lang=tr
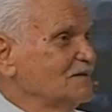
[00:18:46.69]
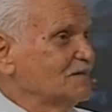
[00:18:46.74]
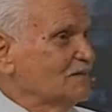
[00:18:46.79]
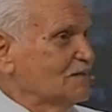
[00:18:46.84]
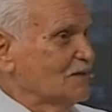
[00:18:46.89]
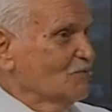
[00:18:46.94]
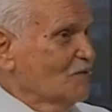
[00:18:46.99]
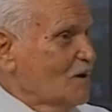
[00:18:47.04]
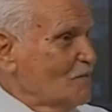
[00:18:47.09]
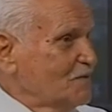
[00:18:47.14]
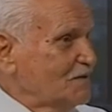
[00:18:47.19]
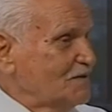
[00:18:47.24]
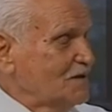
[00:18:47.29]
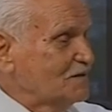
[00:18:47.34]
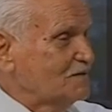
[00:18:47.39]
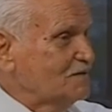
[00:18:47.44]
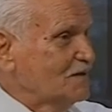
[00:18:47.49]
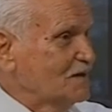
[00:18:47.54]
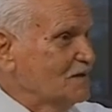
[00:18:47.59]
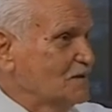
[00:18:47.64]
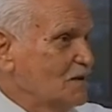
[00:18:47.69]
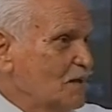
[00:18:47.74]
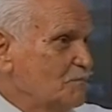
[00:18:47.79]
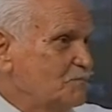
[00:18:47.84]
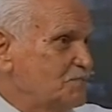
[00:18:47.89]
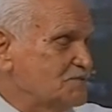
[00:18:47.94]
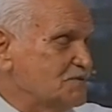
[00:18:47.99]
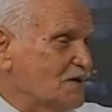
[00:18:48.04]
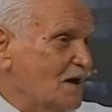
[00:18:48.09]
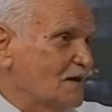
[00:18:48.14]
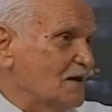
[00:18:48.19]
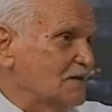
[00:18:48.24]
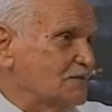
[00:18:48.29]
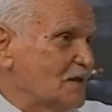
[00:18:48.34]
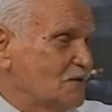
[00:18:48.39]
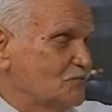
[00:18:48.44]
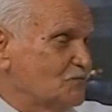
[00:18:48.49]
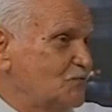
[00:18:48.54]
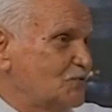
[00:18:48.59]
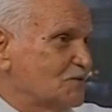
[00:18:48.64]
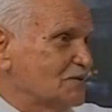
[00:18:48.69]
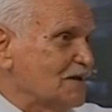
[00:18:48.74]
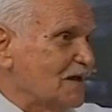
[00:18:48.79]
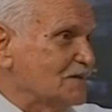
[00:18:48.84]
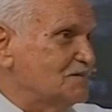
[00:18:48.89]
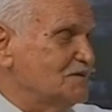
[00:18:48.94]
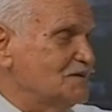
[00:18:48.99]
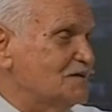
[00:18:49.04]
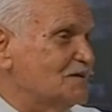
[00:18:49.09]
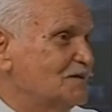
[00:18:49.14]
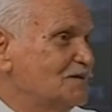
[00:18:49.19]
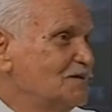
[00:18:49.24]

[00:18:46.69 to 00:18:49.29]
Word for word: devam ederken biz aradan fırladık.